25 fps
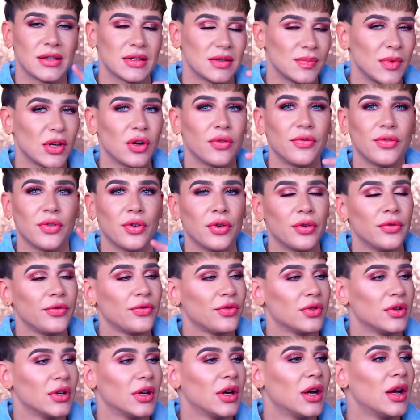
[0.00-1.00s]
hatte ich das Mikrofon
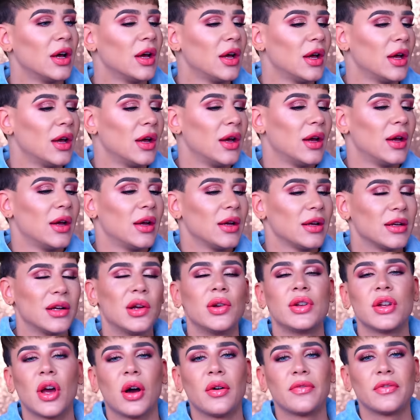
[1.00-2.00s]
für
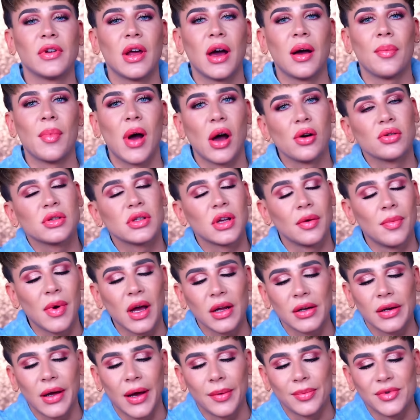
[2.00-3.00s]
genau die Aufnahmen
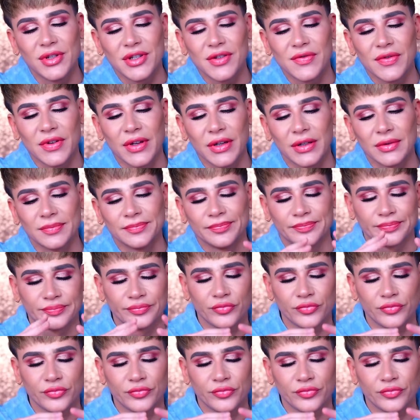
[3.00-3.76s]
ausgemacht gehabt. Und Deswegen